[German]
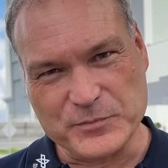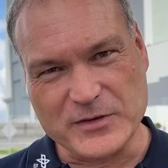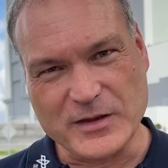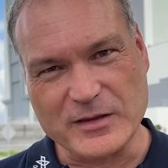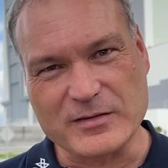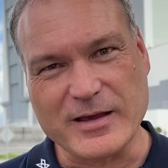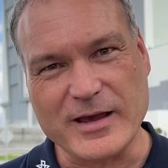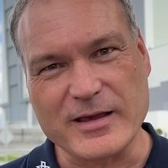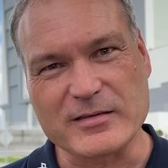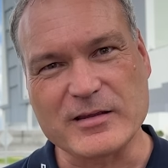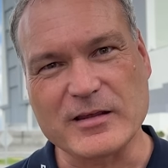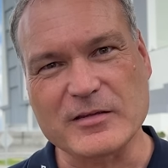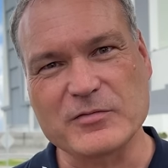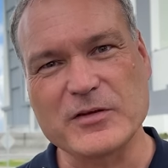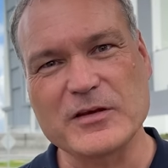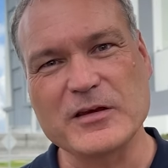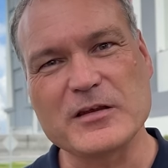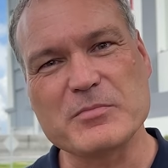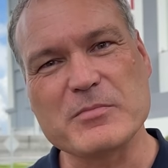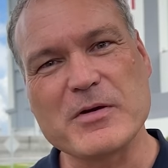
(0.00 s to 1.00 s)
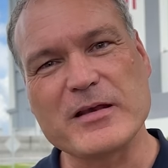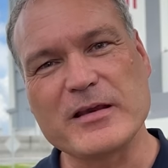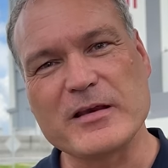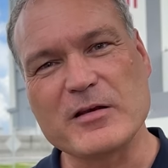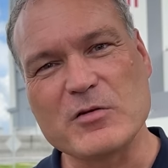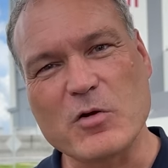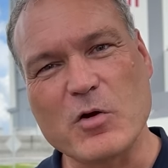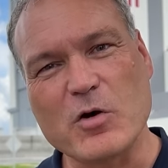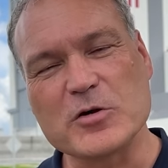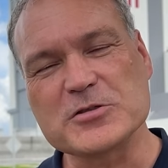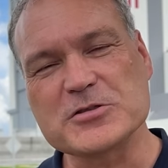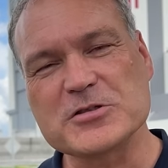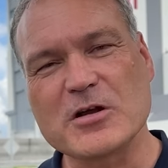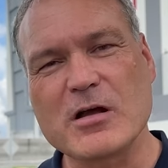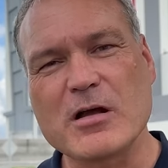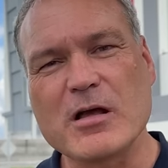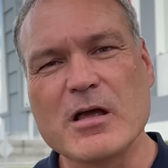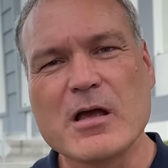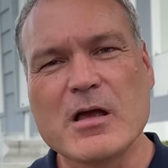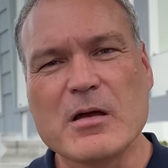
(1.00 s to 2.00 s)
Das heißt, dass wir nicht mehr den Launcher
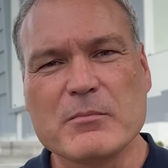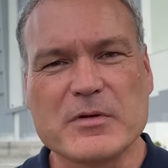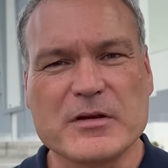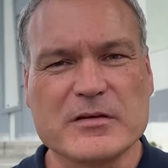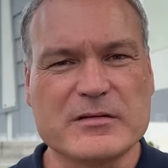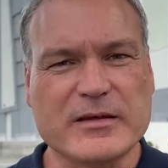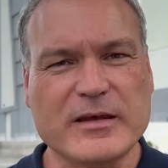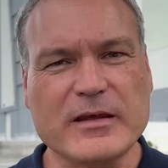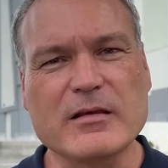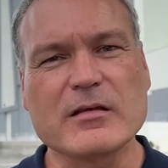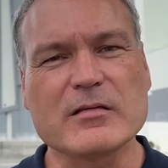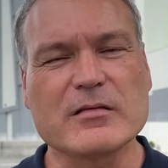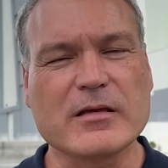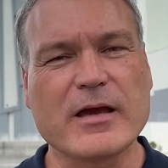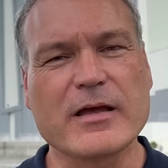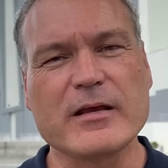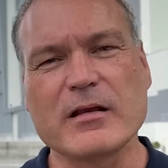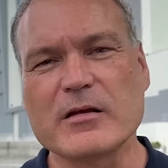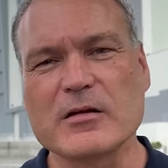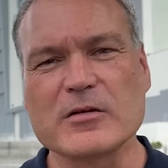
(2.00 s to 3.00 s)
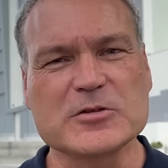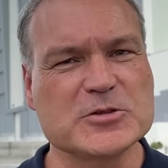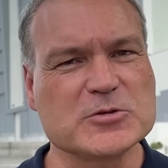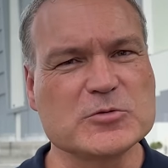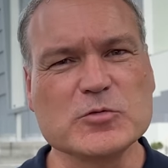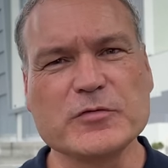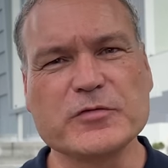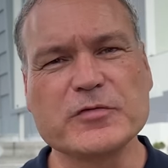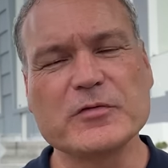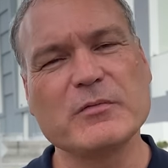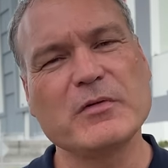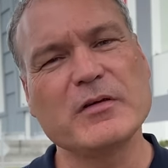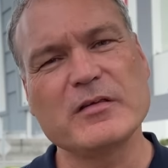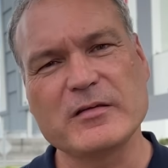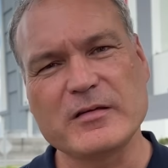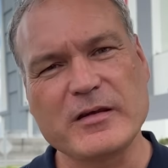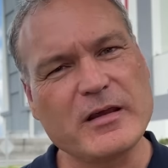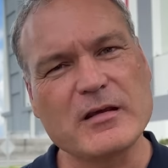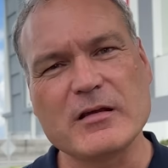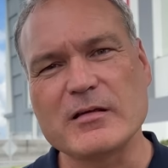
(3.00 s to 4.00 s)
mit jeder seiner Stufen, mit
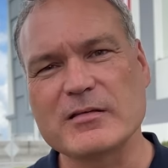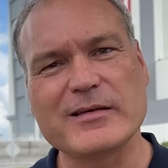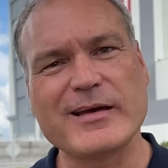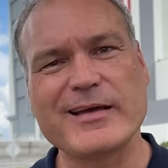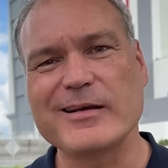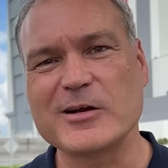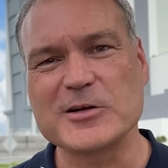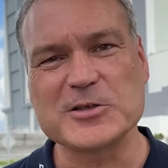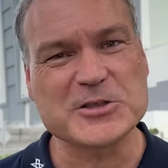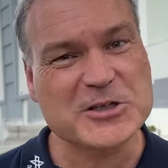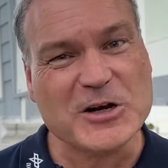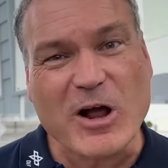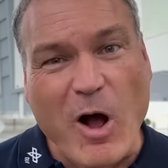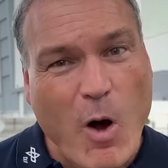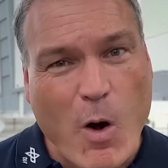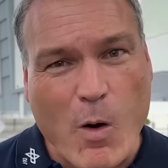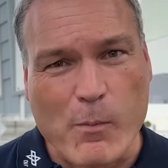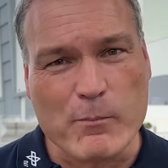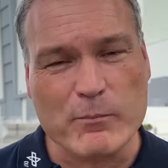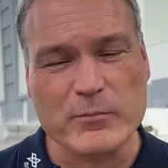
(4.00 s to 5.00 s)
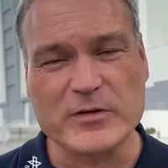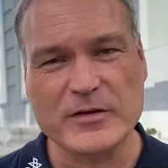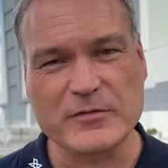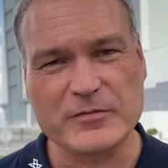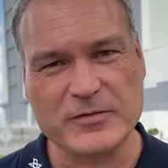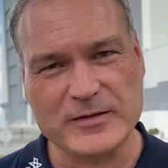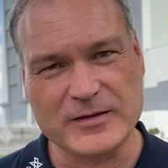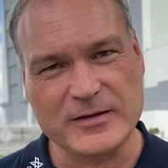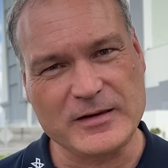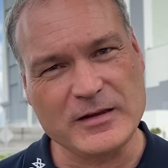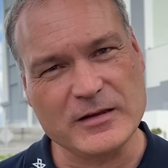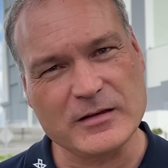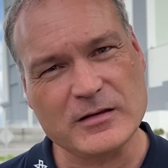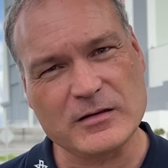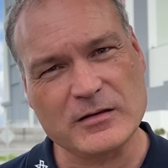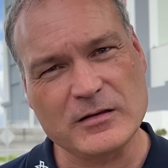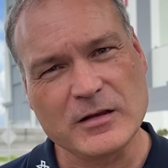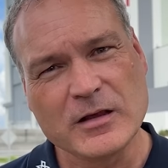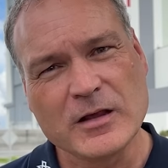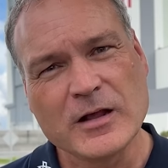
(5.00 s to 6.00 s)
jeder seiner Schrauben
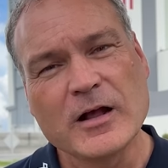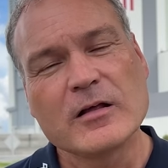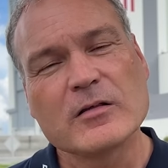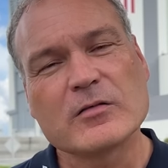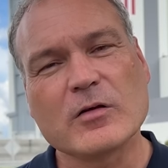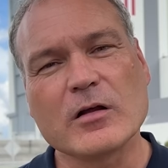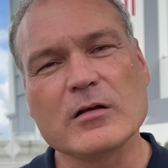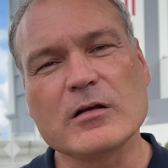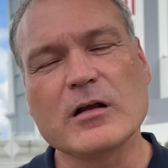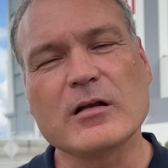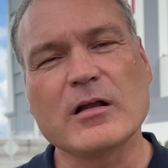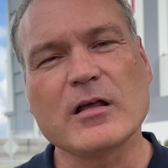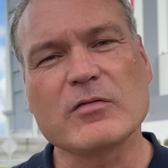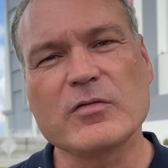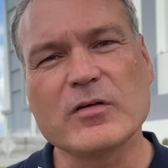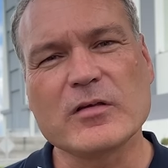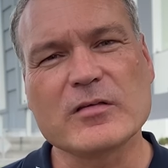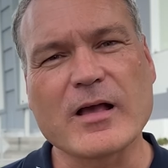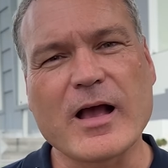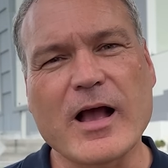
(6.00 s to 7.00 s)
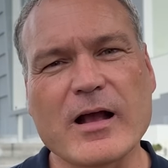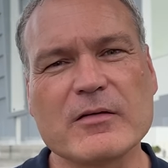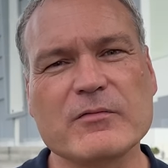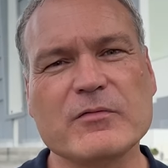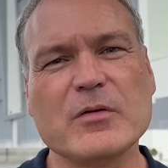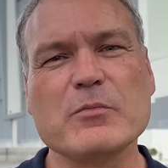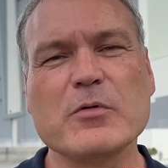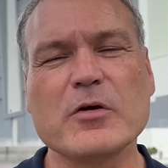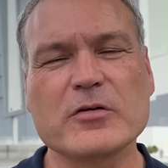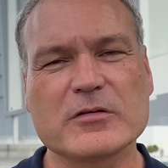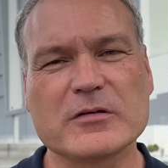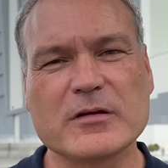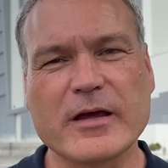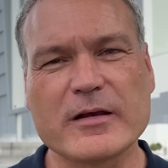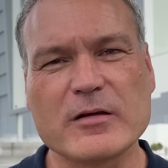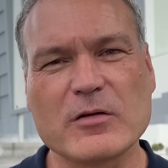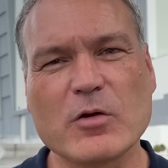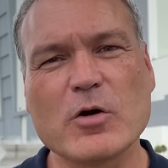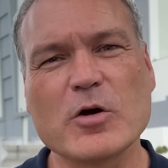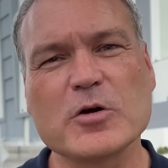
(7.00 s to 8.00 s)
definieren, sondern dass wir sagen, wir möchten einen
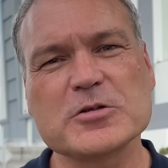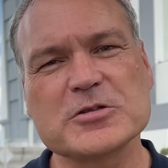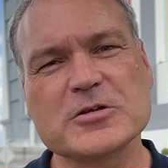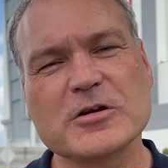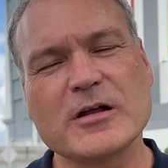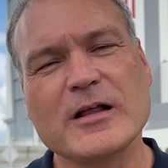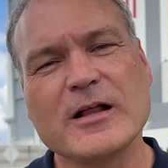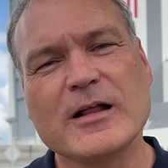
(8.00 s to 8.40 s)
Launcher,